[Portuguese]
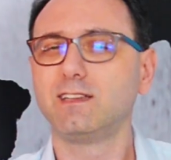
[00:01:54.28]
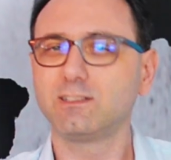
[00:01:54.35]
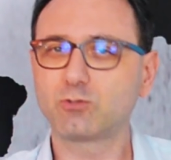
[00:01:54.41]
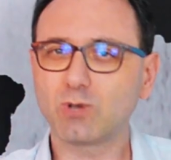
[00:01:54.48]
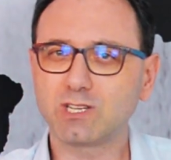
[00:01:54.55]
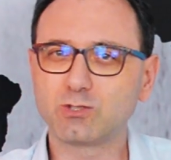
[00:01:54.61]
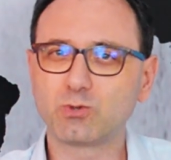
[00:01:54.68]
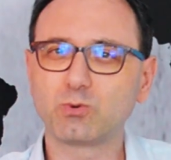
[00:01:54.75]

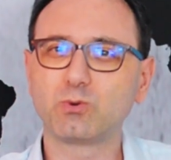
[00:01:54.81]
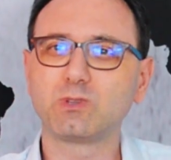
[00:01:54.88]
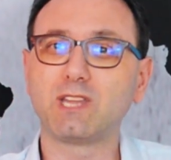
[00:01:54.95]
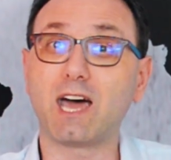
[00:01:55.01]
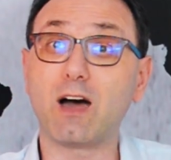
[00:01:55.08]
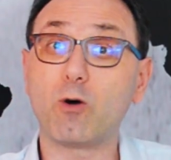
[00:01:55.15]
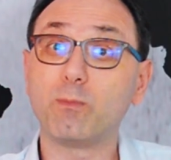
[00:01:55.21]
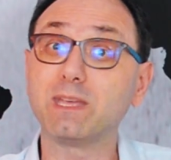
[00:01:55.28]
Isso
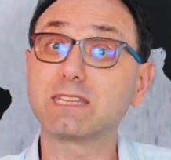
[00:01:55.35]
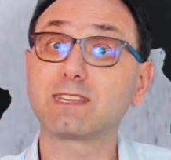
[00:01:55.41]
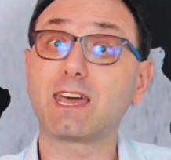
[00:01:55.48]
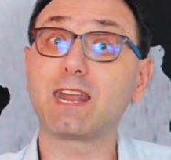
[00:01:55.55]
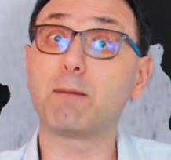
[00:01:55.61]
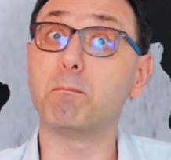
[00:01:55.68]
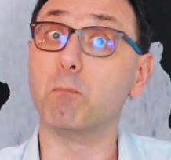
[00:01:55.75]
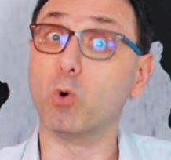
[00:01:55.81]
ajuda a
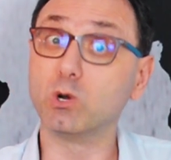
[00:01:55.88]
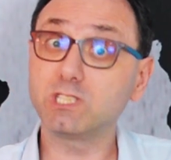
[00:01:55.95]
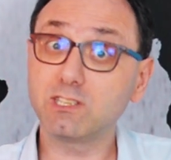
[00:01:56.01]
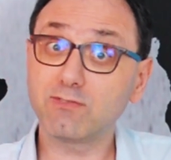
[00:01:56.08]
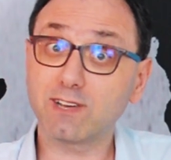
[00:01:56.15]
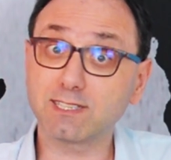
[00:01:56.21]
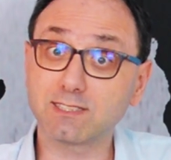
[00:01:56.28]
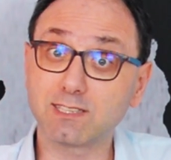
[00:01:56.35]
aumentar a
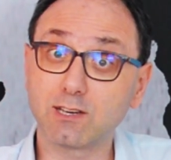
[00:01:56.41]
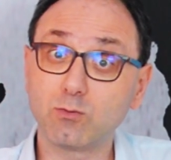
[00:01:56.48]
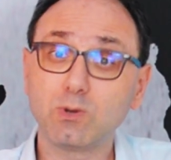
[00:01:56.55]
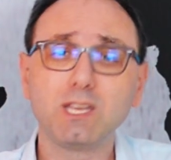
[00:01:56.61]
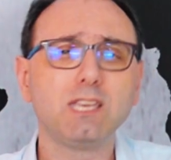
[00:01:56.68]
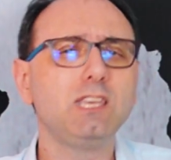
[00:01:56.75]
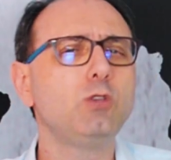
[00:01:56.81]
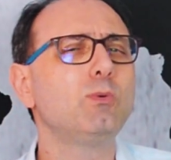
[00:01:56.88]
motivação
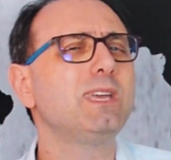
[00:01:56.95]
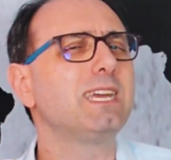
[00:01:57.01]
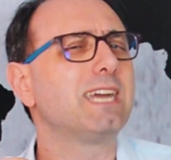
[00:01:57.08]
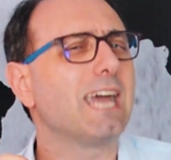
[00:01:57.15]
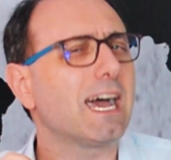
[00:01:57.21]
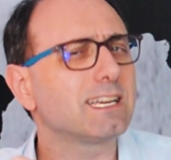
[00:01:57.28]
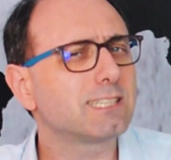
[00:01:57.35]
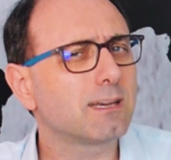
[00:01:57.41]
e o
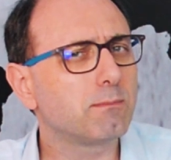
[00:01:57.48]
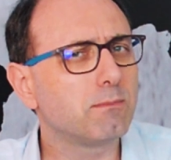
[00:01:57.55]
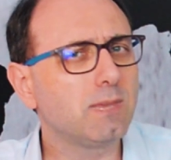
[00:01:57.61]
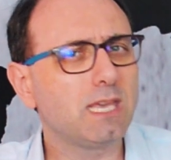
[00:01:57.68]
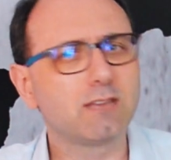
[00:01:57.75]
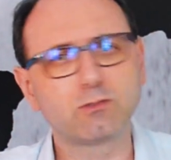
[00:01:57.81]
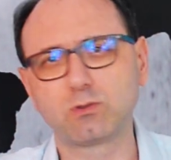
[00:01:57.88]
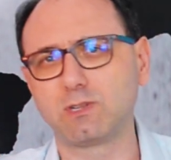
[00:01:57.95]

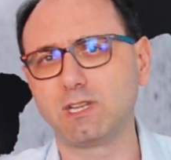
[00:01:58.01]
engajamento